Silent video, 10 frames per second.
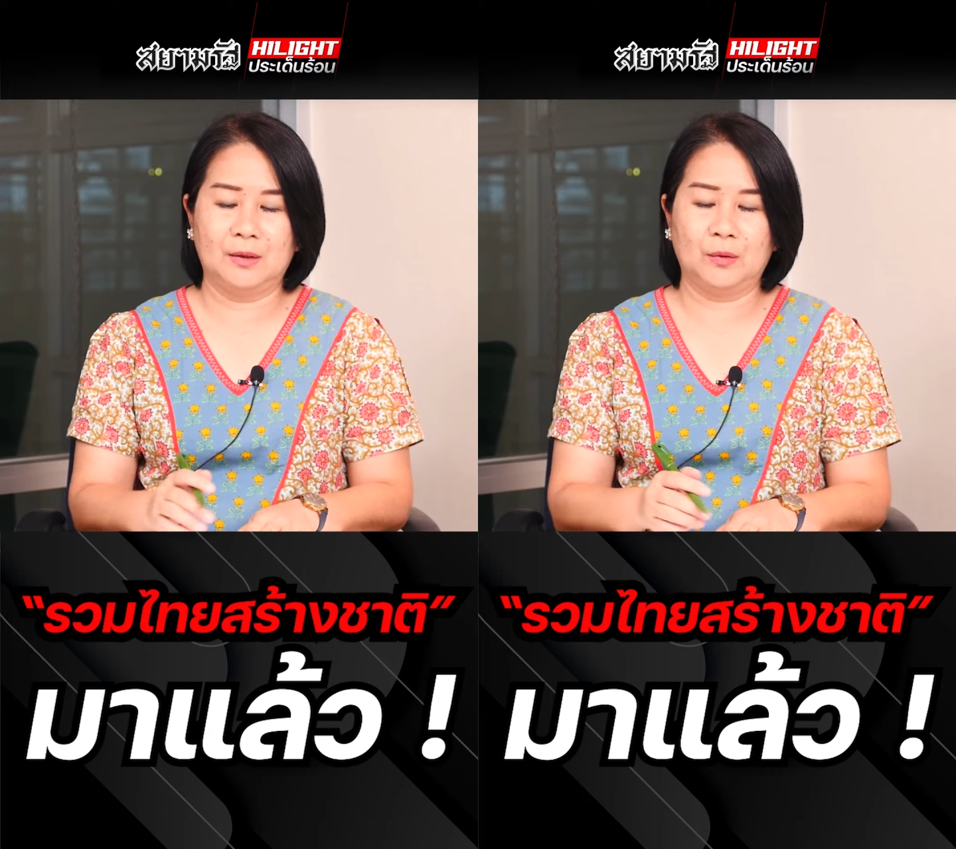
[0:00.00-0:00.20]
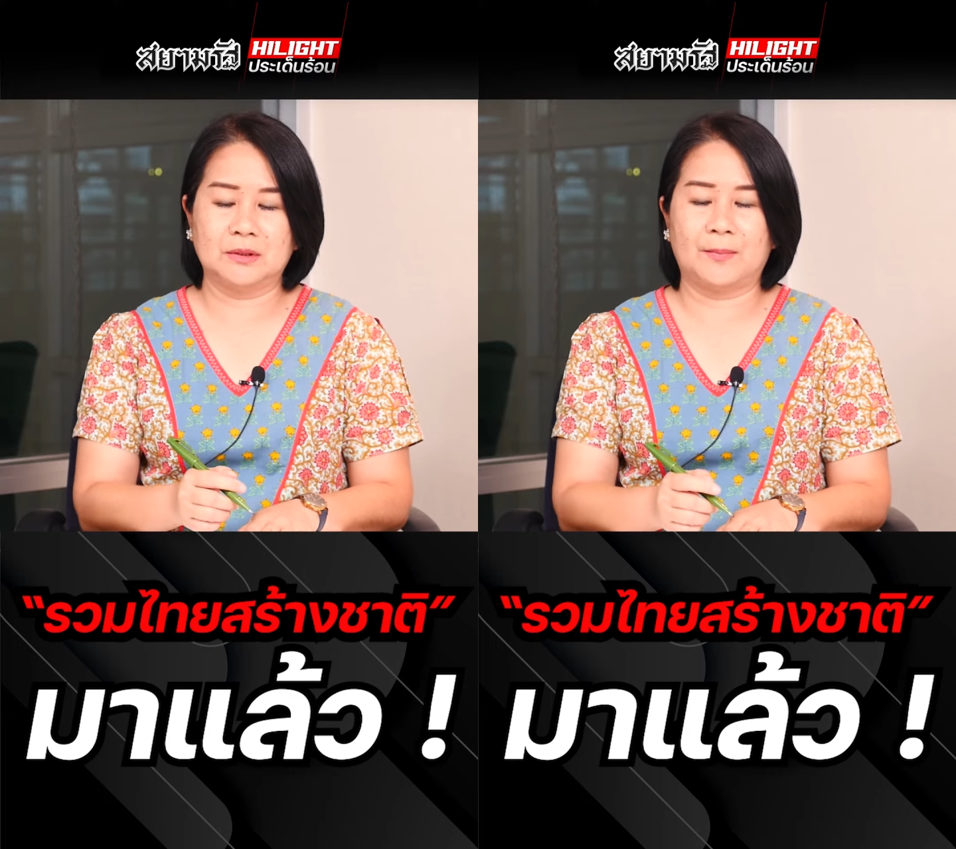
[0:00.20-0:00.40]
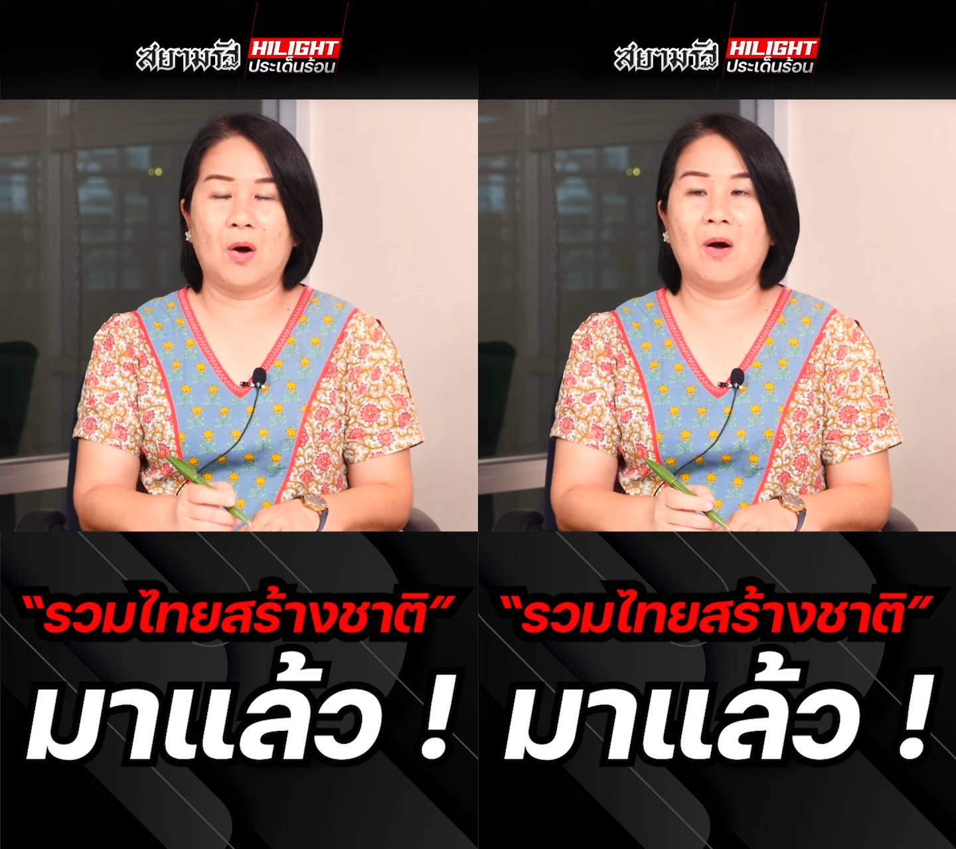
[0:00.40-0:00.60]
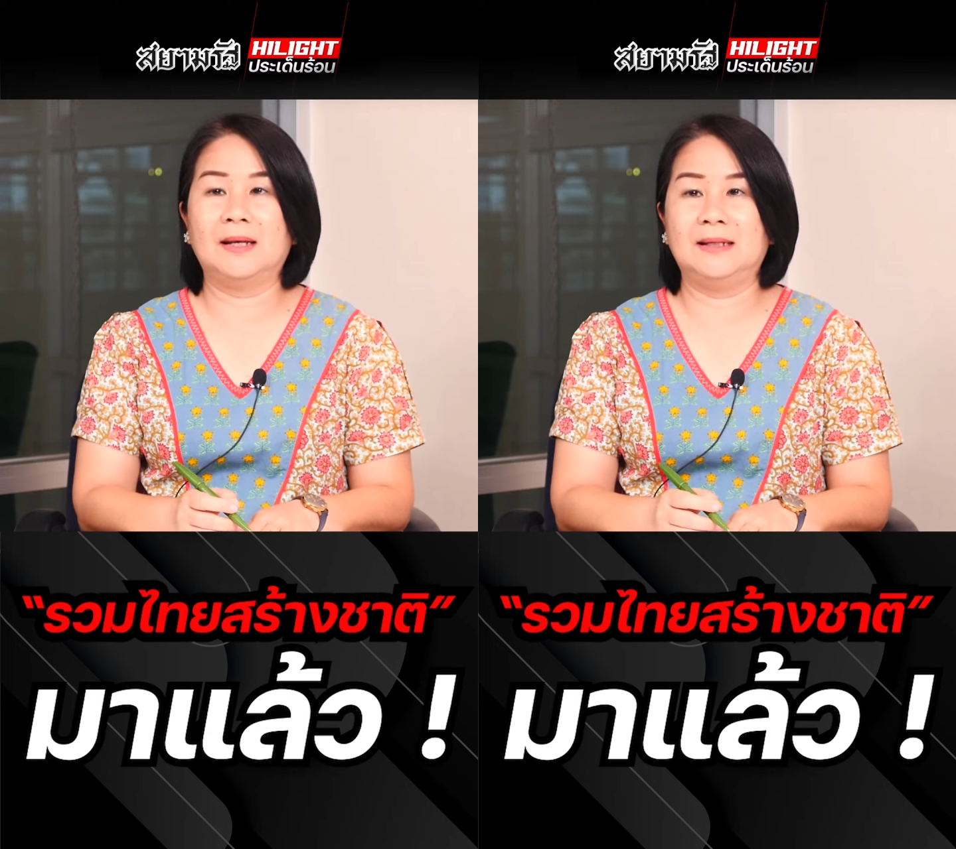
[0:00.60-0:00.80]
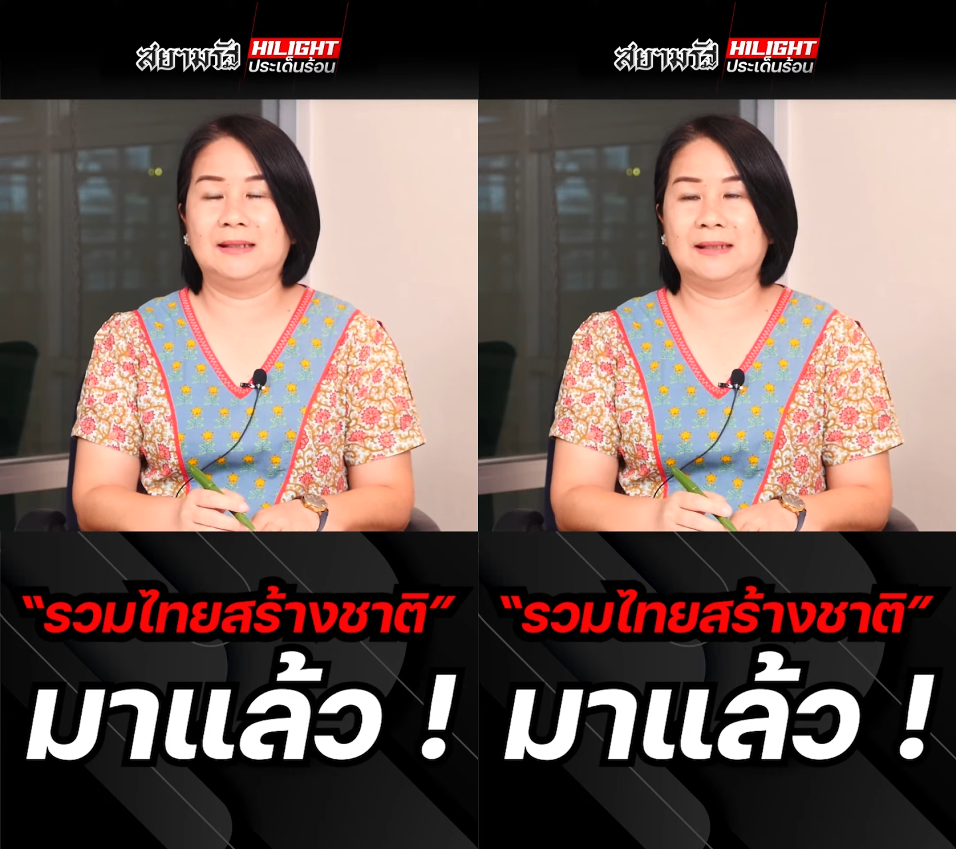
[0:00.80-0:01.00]
โดยเฉพาะอ
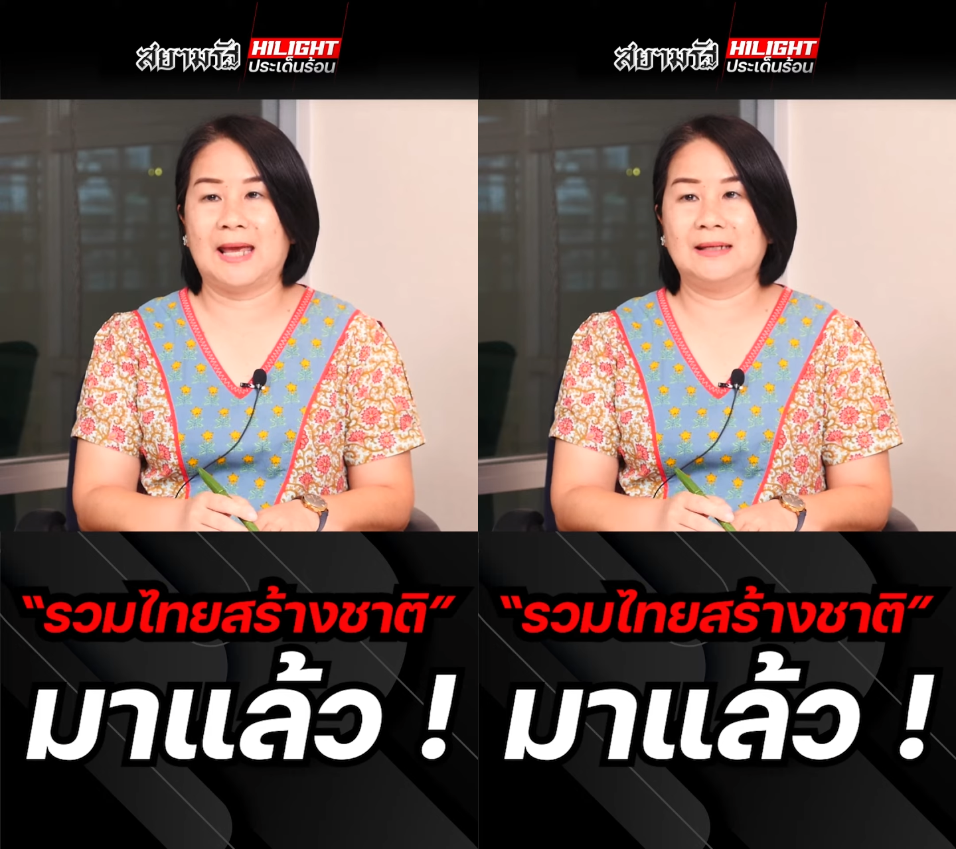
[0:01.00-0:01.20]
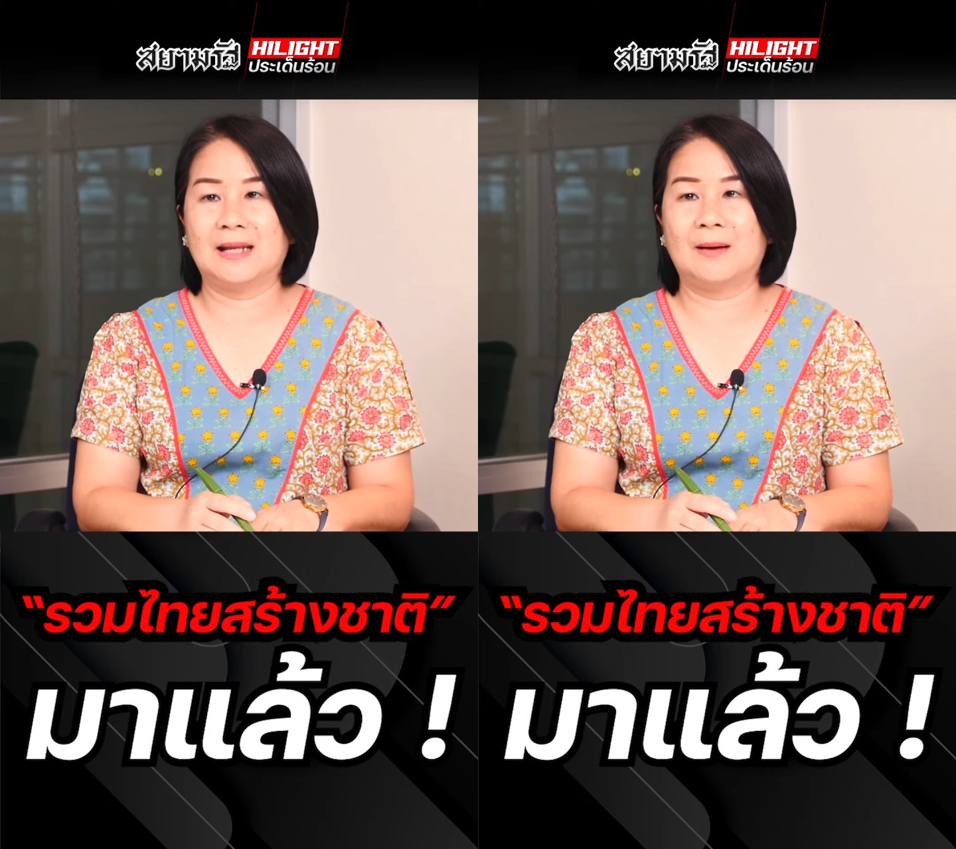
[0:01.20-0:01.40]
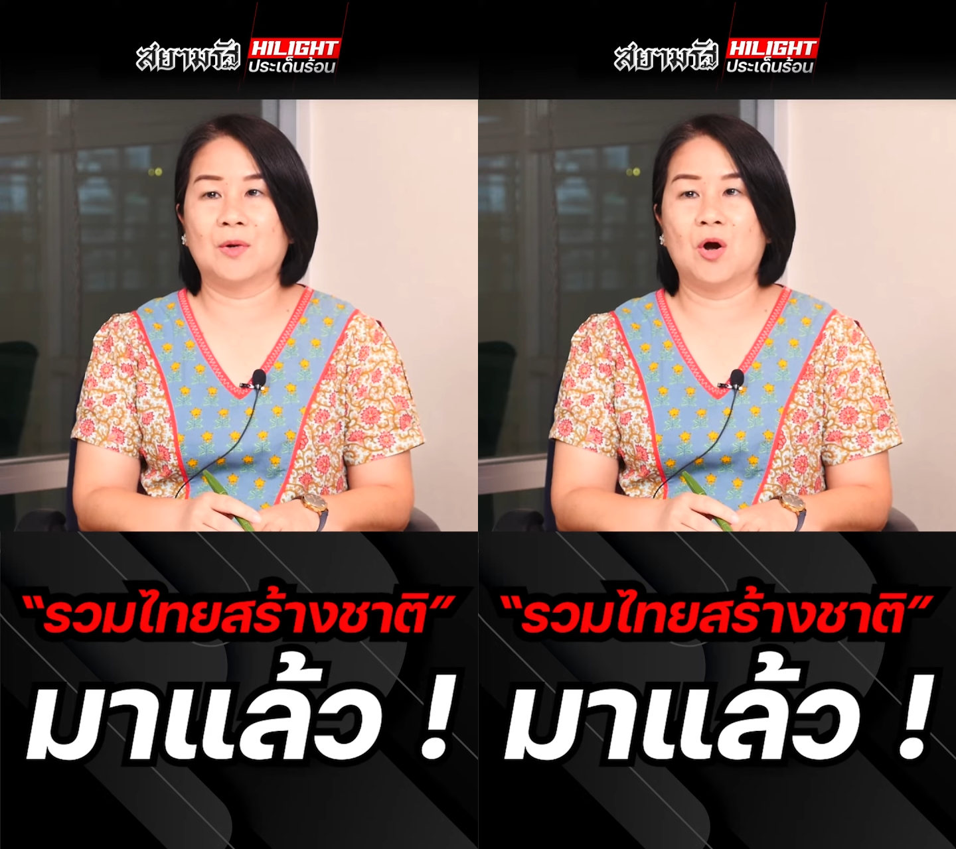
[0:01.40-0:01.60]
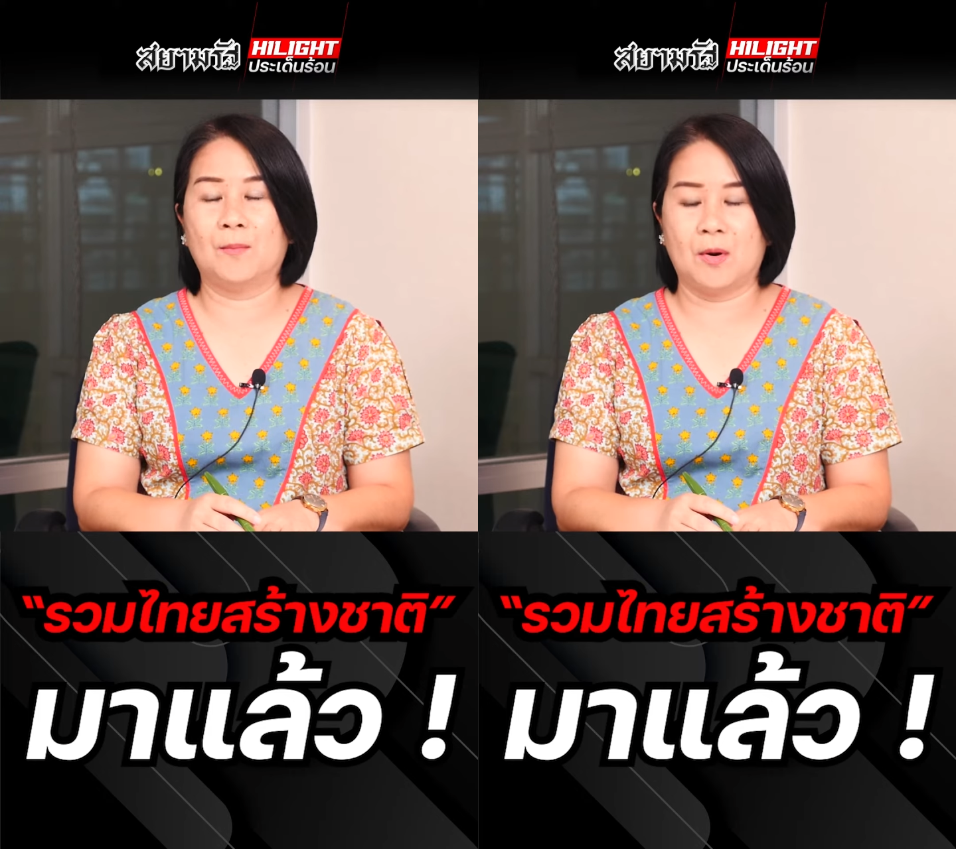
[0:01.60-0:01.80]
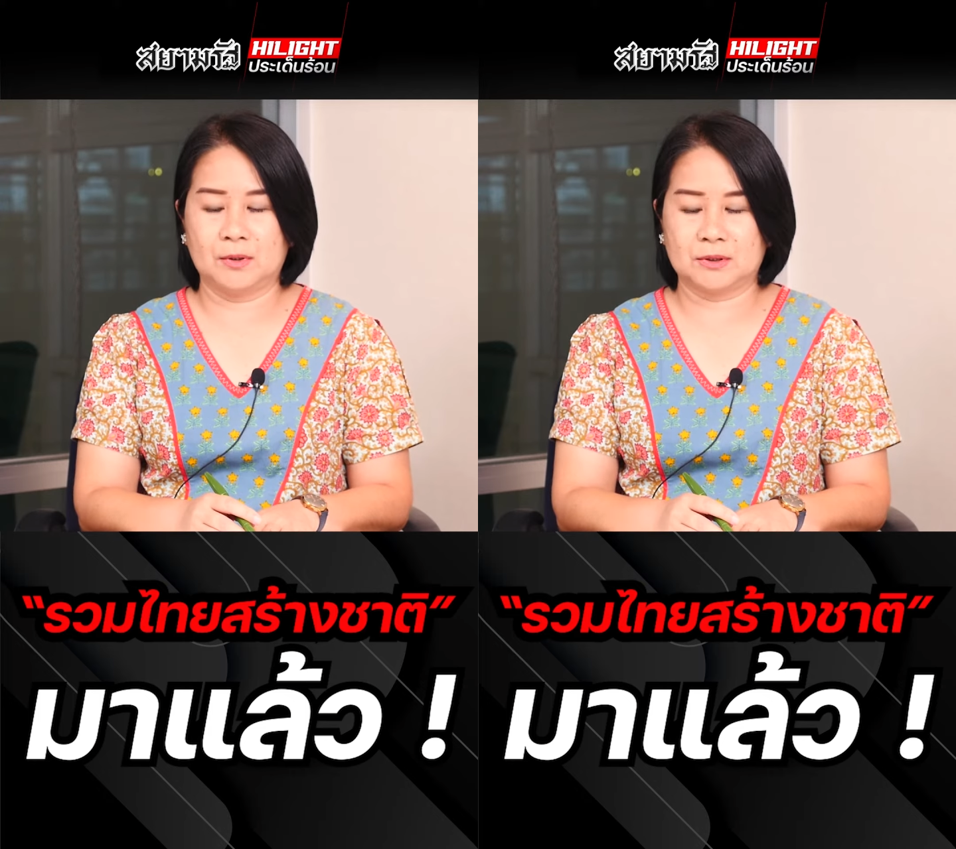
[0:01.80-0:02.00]
ดีตแกนนำก
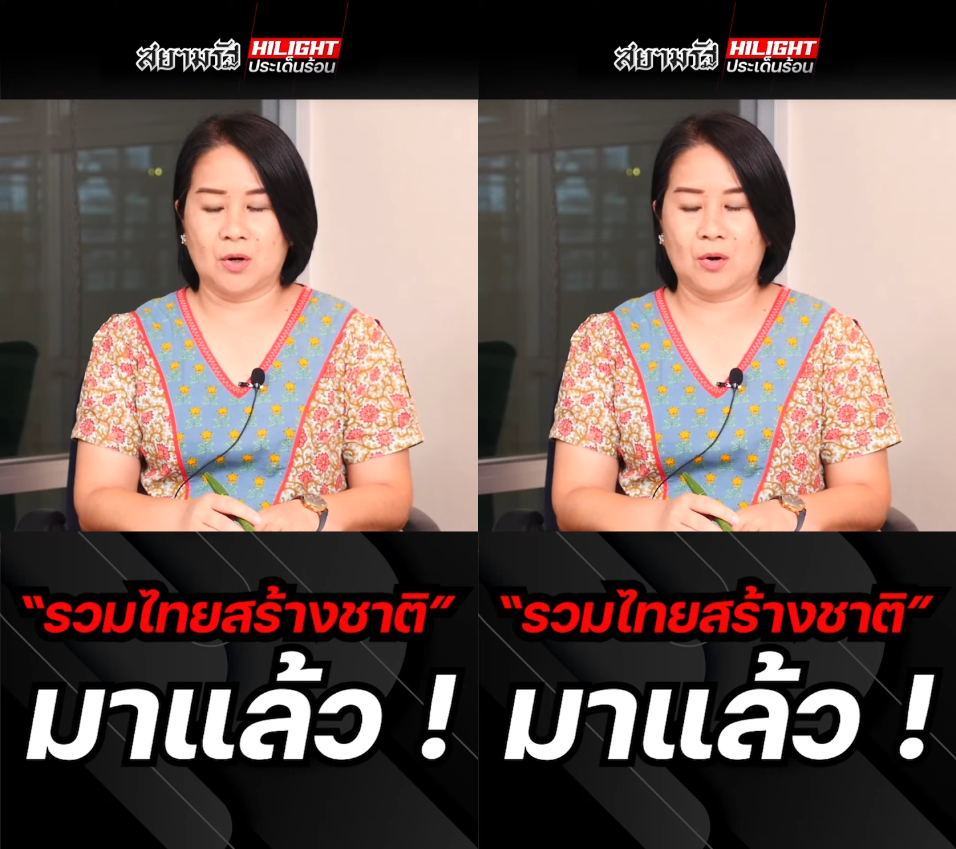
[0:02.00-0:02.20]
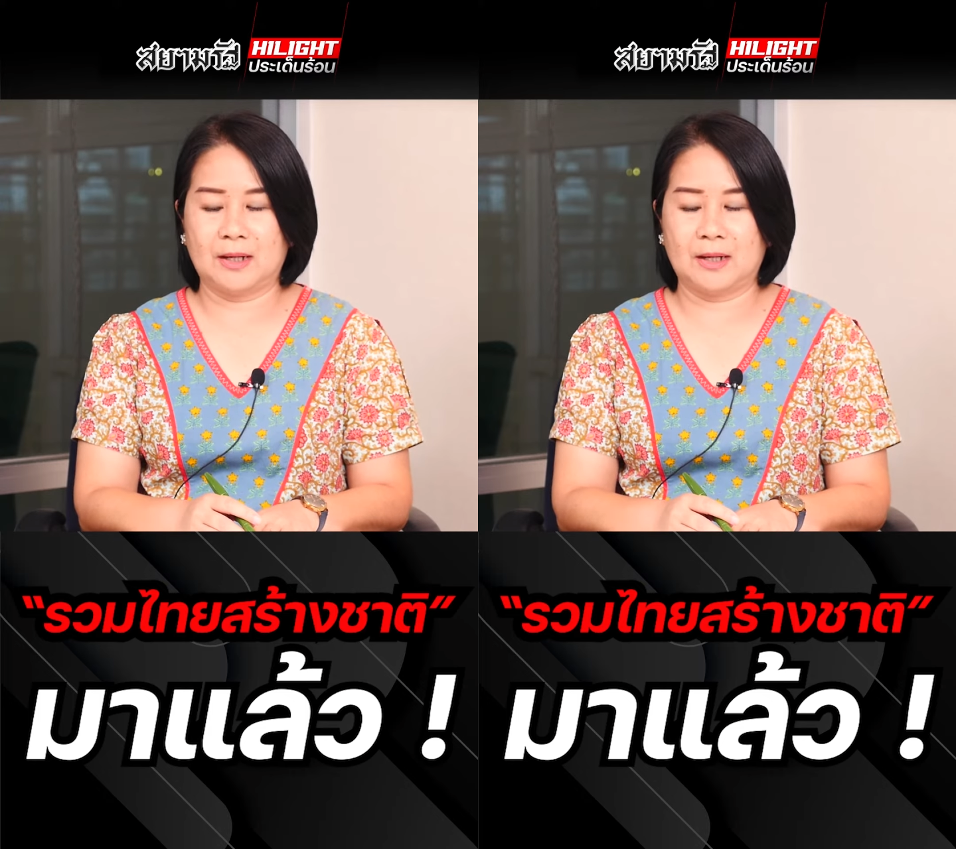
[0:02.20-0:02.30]
ปปส